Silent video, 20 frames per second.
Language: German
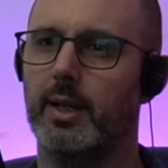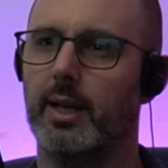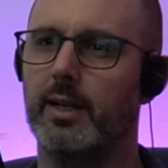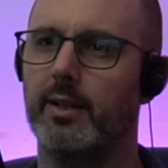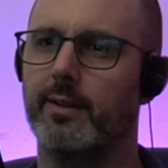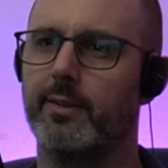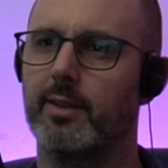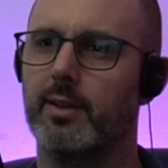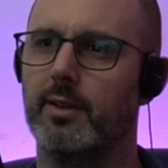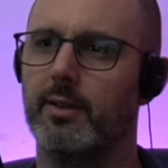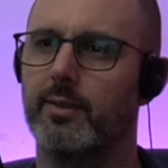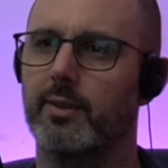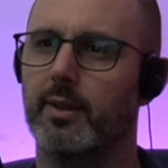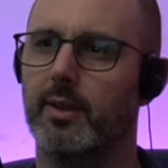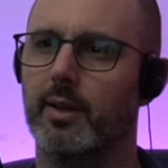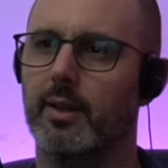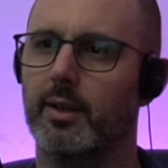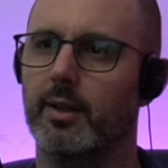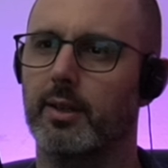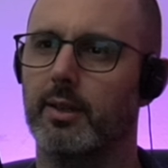Alle Ziele, die sich
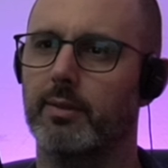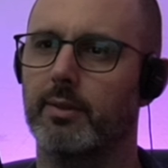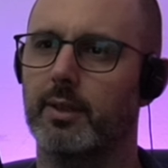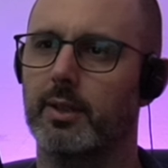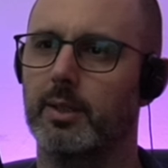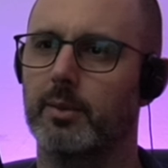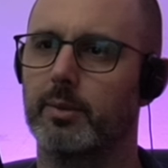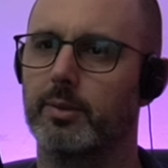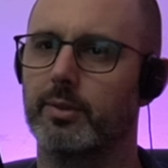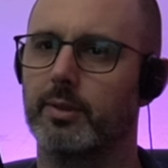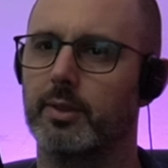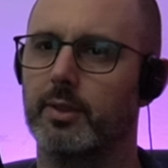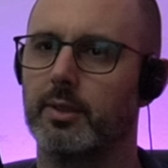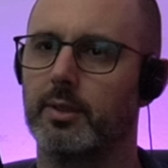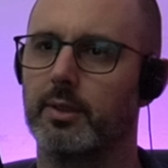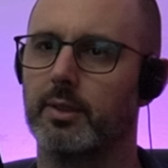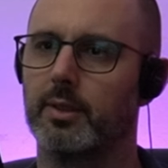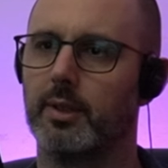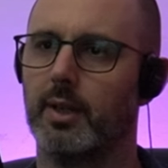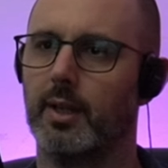in Reichweite
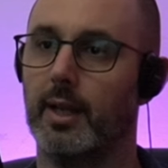befinden,